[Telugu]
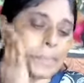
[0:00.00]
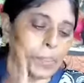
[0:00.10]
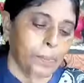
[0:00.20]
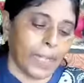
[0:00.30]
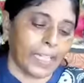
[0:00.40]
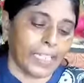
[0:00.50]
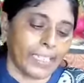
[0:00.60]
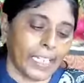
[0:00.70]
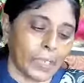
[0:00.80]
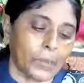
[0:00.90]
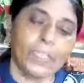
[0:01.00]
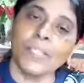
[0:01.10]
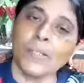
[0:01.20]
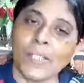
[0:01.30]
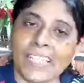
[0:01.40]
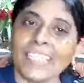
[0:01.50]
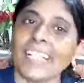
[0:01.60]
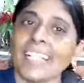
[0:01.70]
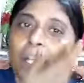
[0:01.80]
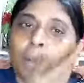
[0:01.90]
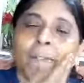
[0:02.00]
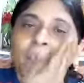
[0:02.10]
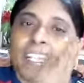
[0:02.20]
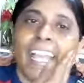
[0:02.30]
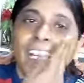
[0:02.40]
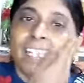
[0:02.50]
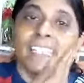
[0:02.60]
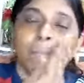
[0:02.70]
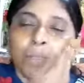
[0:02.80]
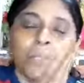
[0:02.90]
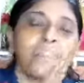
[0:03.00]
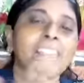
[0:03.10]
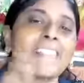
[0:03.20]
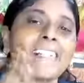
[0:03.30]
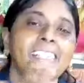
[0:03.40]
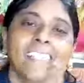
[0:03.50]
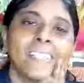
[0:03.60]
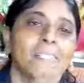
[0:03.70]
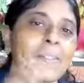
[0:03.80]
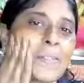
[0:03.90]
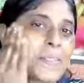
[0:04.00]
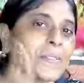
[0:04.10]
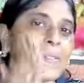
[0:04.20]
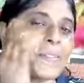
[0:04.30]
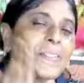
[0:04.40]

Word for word: మీరు పార్లర్కి వెళ్ళకుండా ఇంట్లోనే చక్కగా మనం క్యారెట్ సిరమ్తో ఫేషియల్ చేసేసుకోవచ్చు